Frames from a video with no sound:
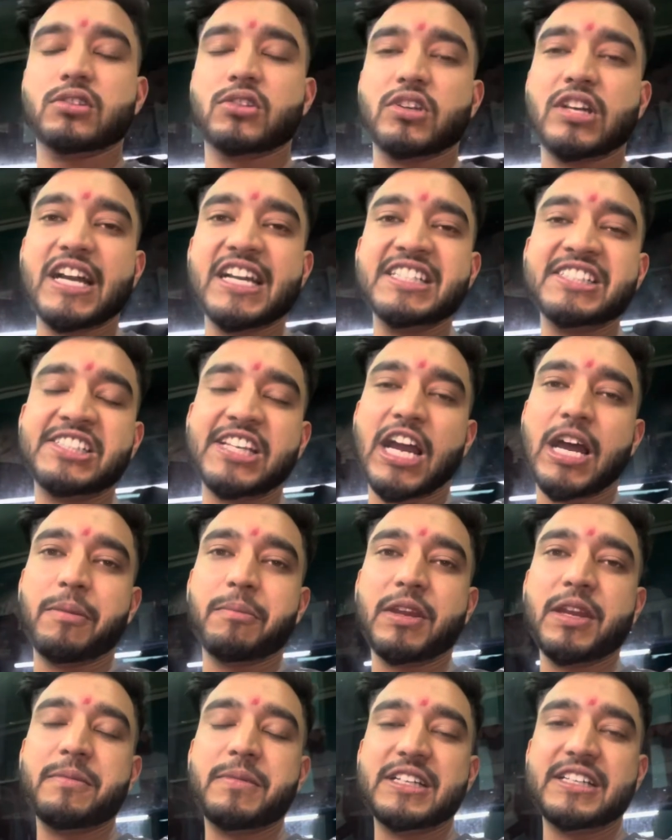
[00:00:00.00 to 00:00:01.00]
तो भाई शाम
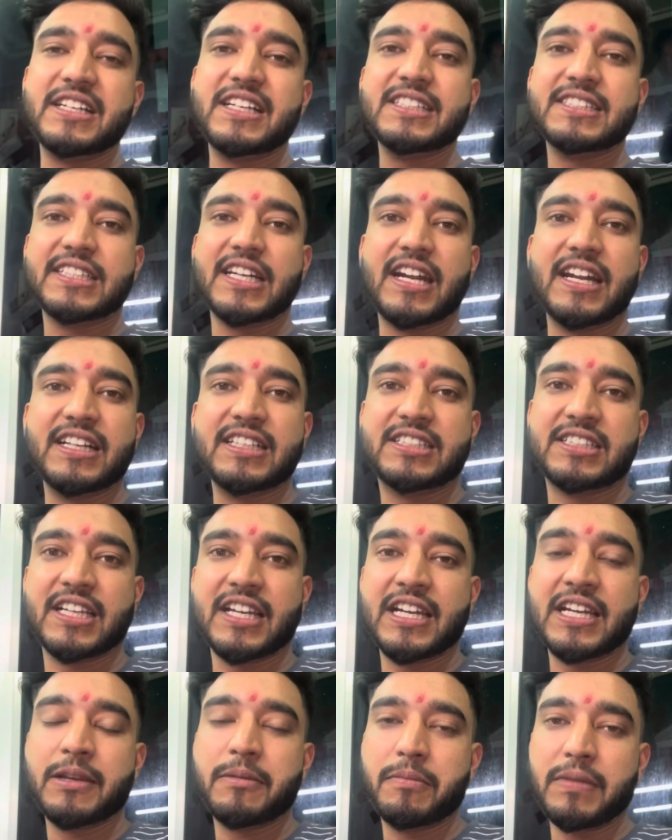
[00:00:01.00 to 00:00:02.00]
के बज रहे हैं साढ़े
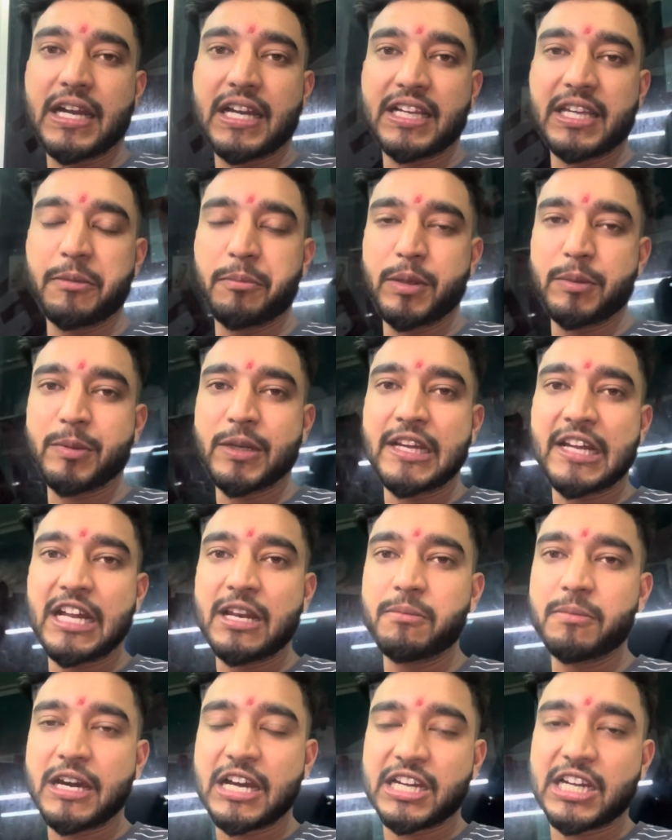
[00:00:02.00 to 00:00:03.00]
छः बाकी डाली
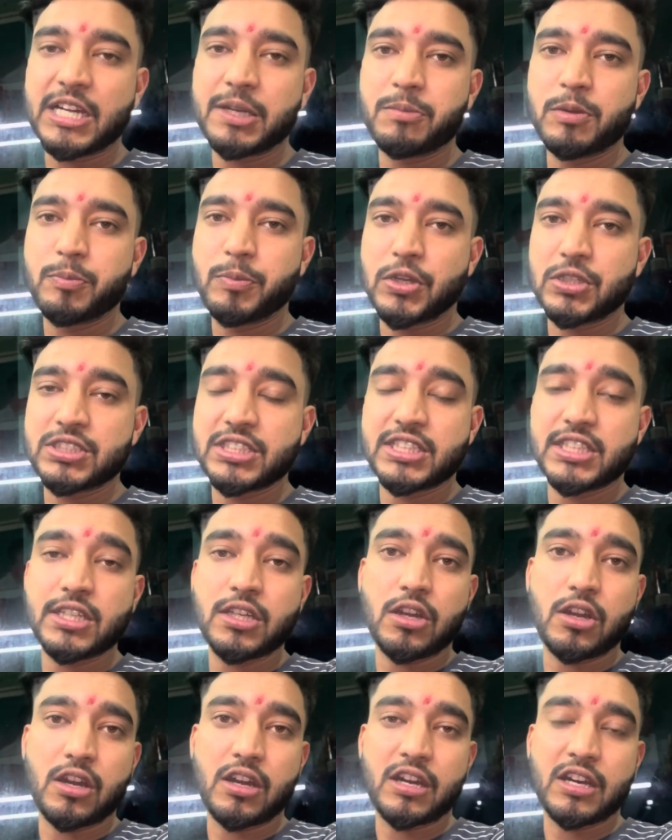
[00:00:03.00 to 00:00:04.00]
मार्केट में पहुंचे थे
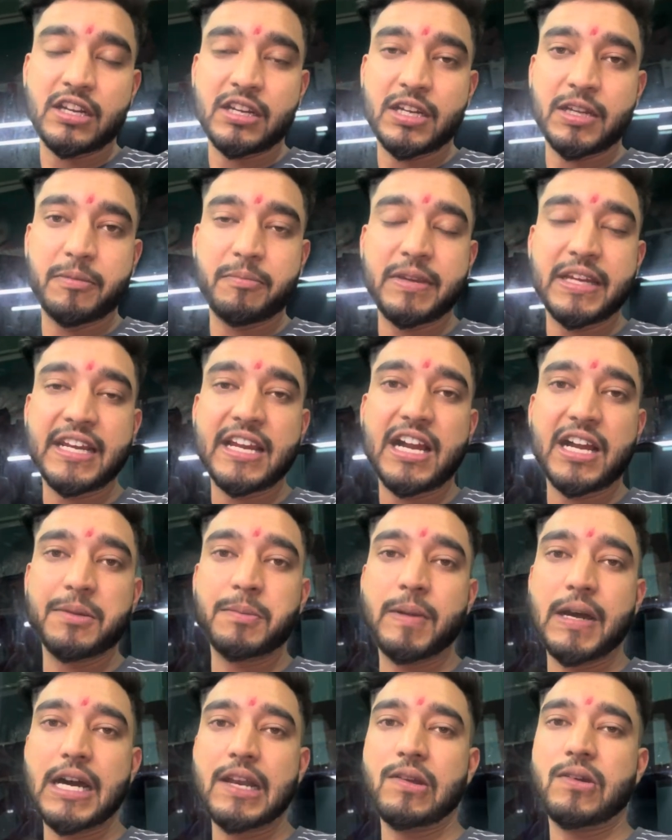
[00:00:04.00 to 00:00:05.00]
और मैंने आज
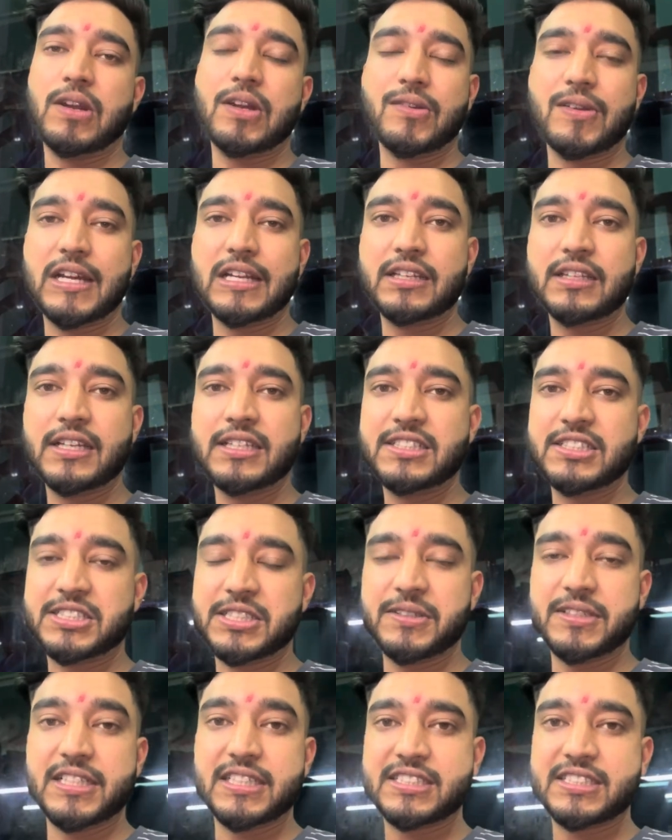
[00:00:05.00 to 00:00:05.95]
बाल कटवाने थे जिसकी वजह